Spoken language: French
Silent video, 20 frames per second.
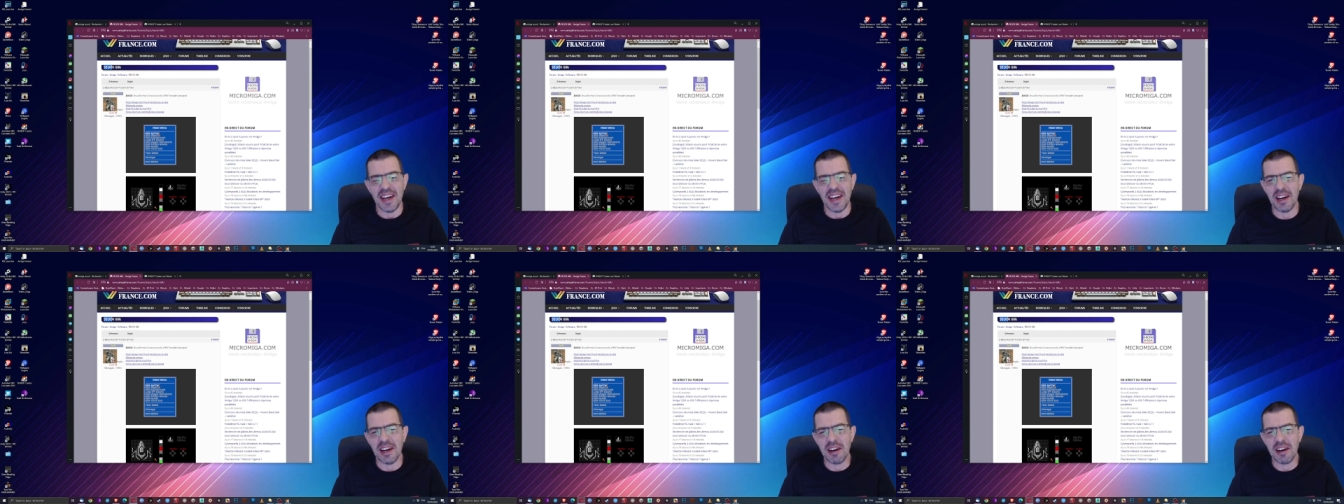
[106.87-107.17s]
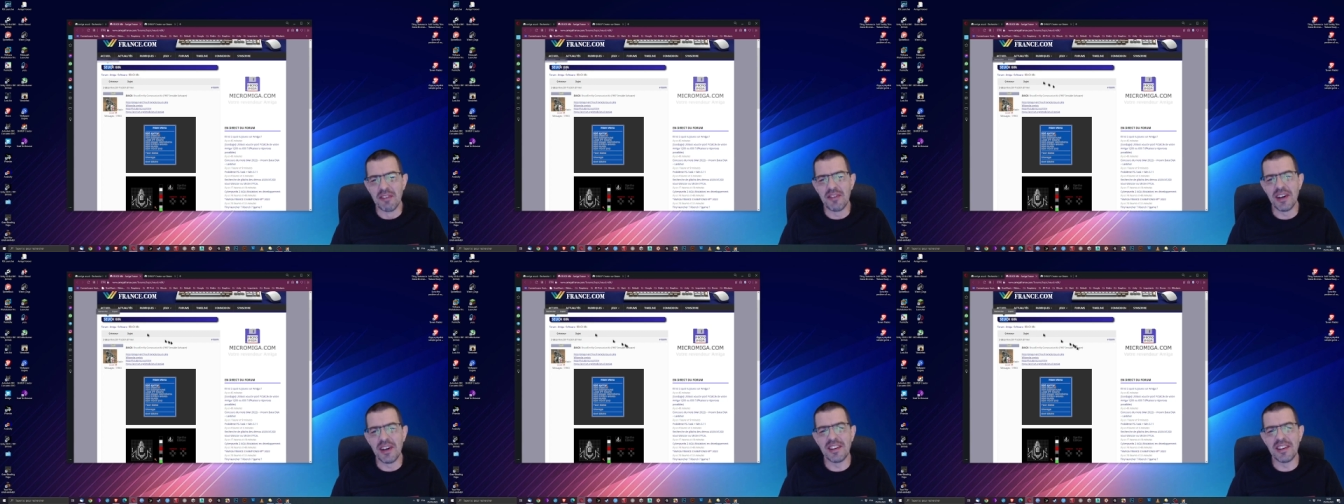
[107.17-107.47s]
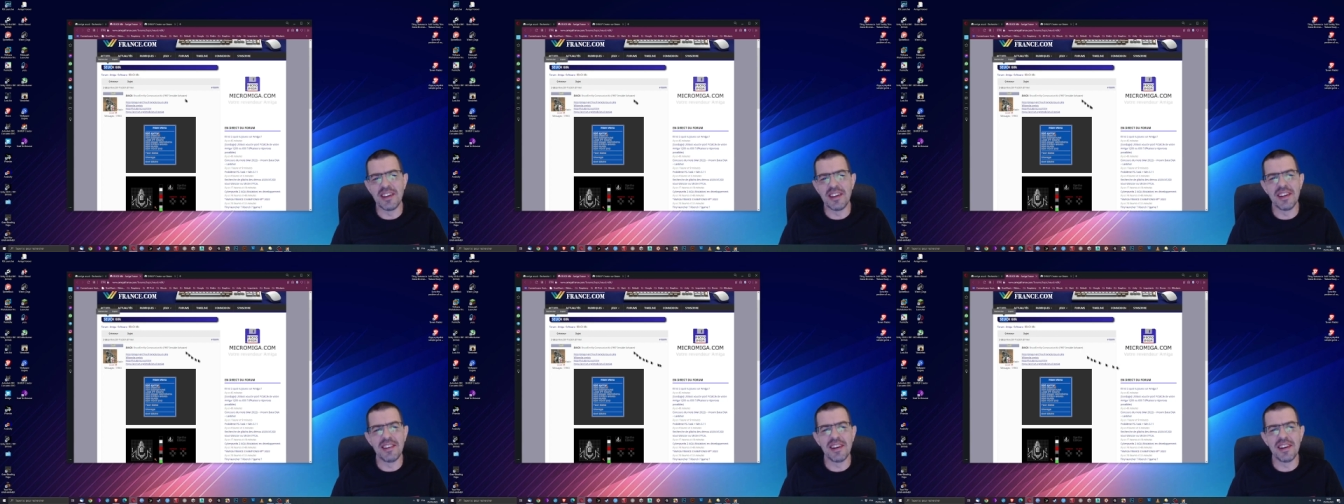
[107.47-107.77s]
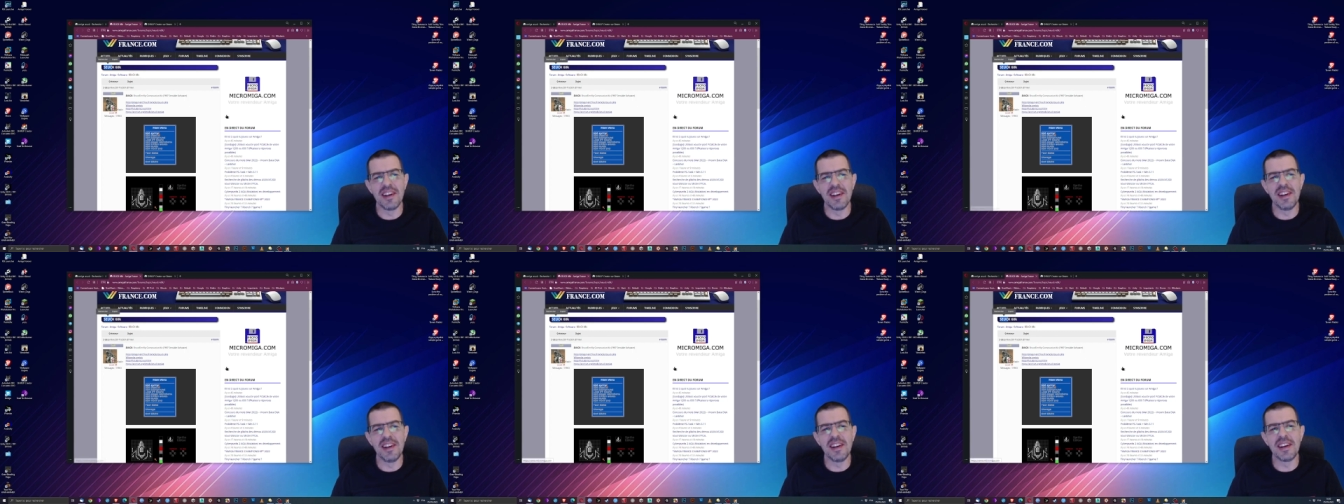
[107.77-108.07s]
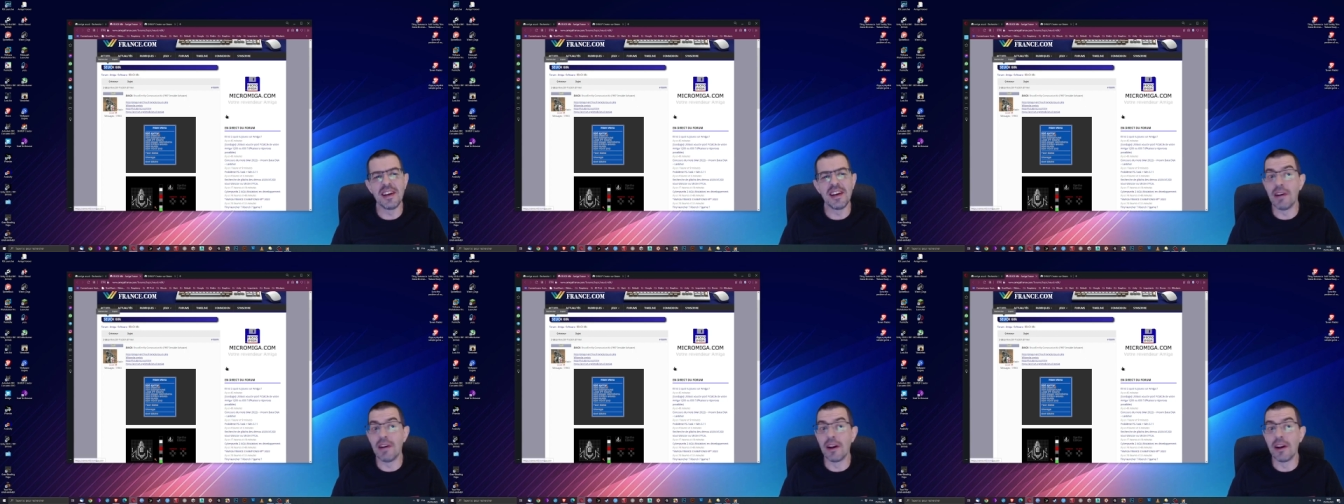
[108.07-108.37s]
et en fait, qui était
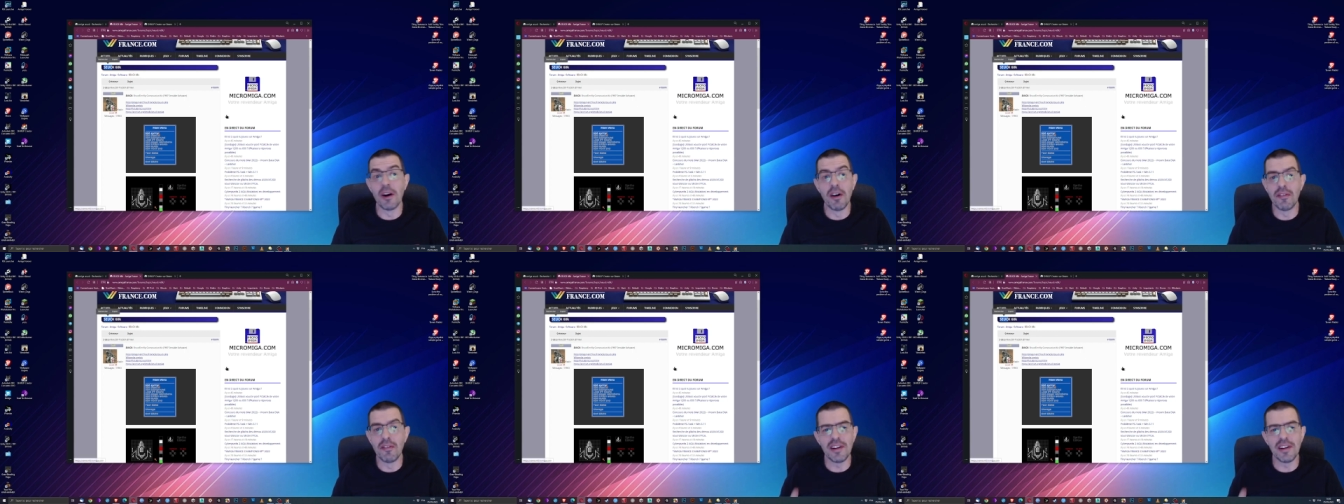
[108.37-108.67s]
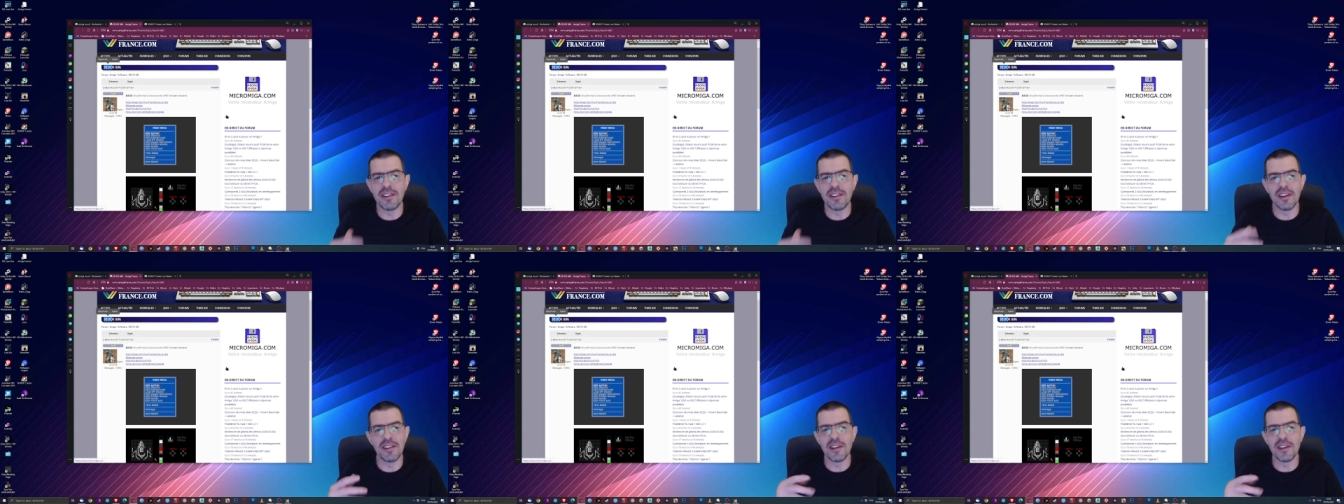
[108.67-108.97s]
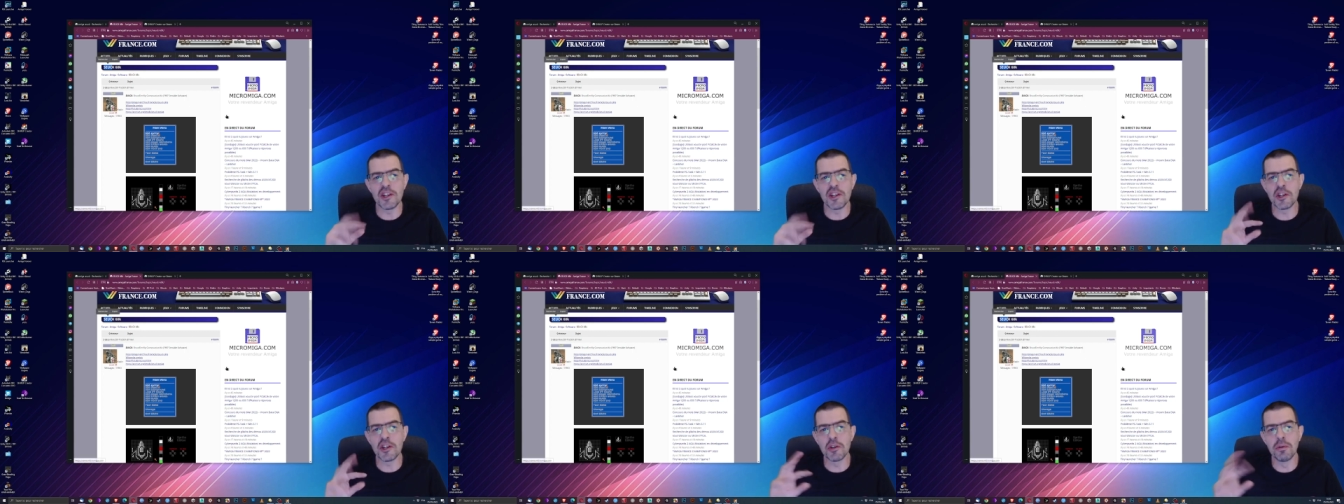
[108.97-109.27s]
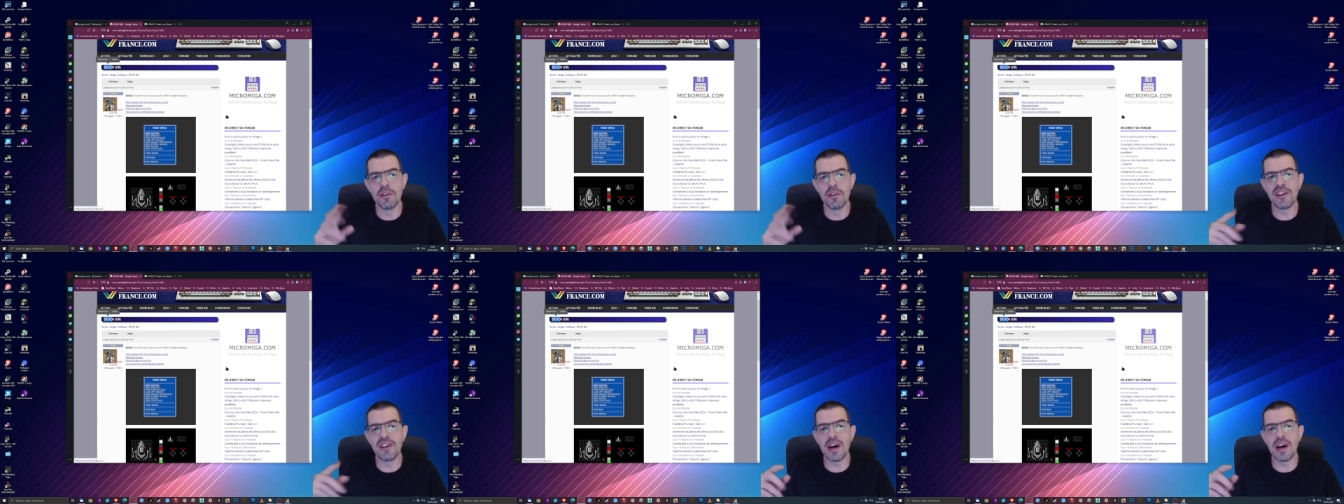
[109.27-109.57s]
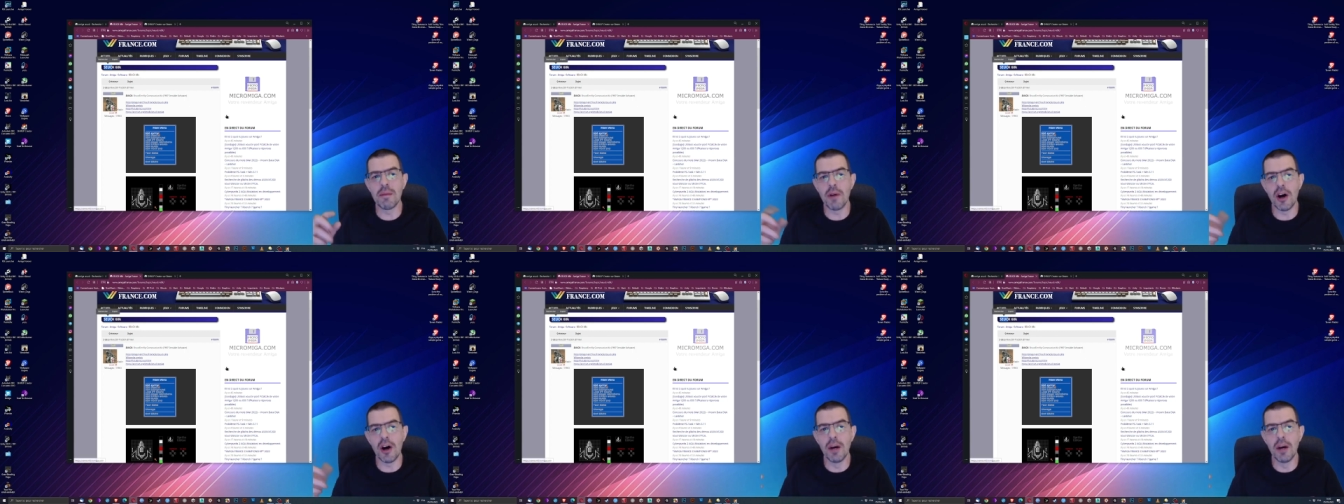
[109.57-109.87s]
l'équivalent, en fait, c'était Shoot
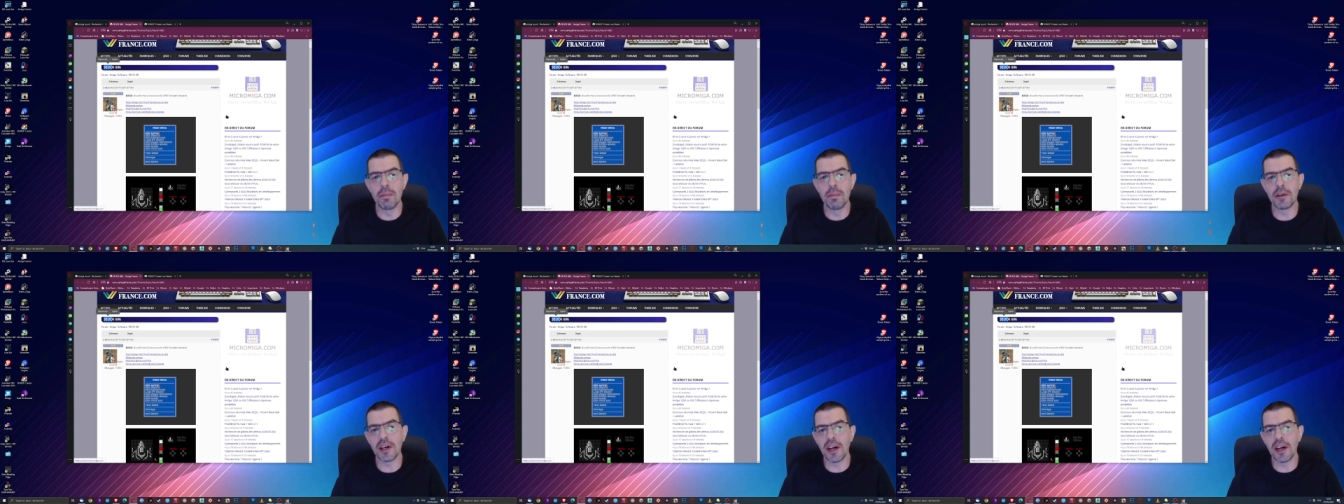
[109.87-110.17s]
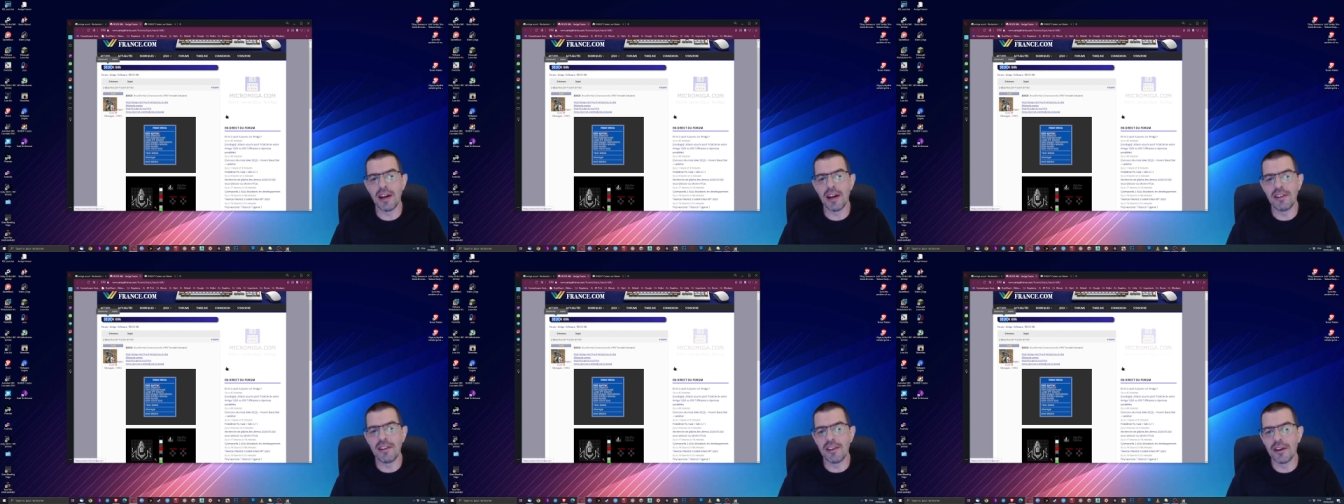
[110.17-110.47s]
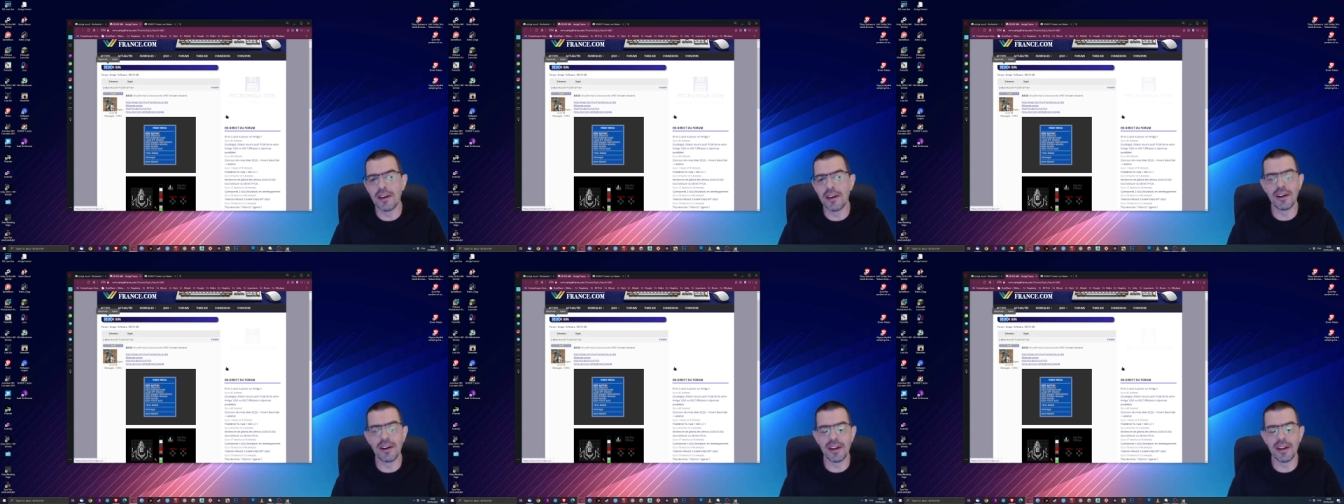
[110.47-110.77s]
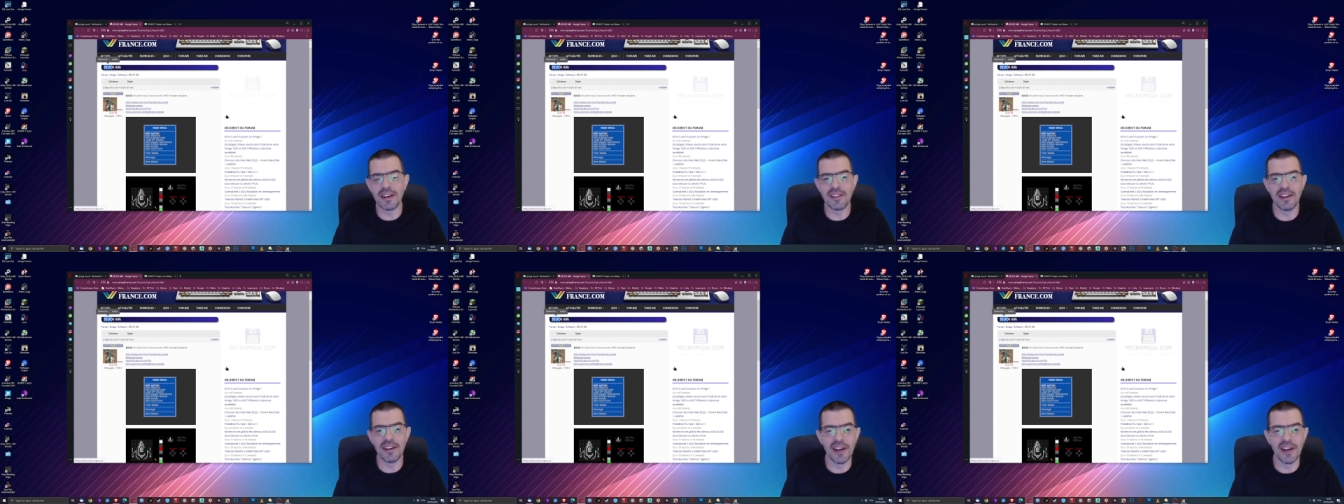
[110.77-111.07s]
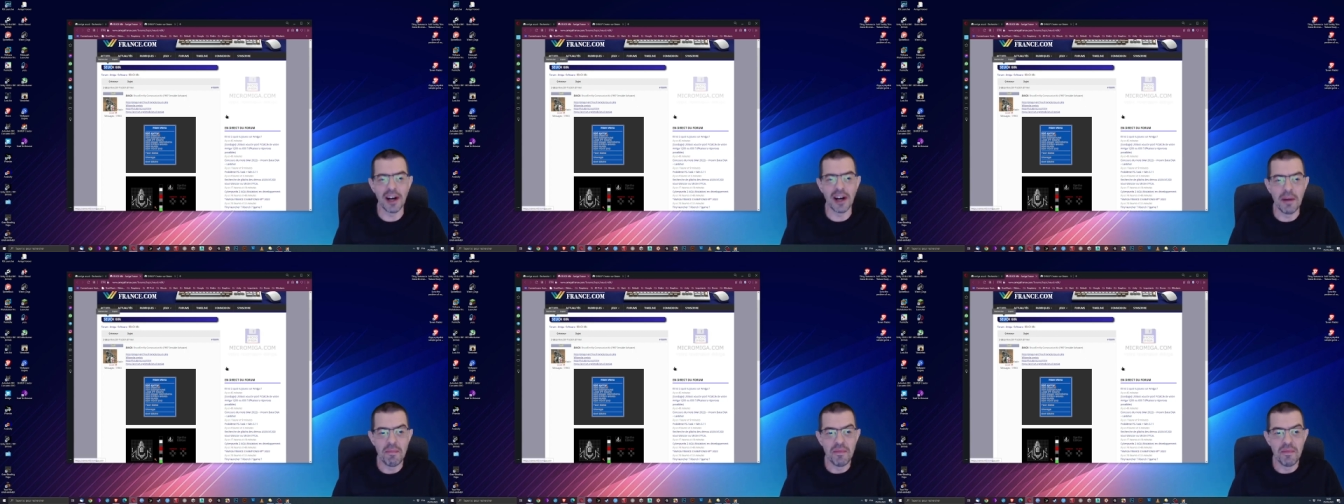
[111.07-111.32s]
Them Up Creator, etc.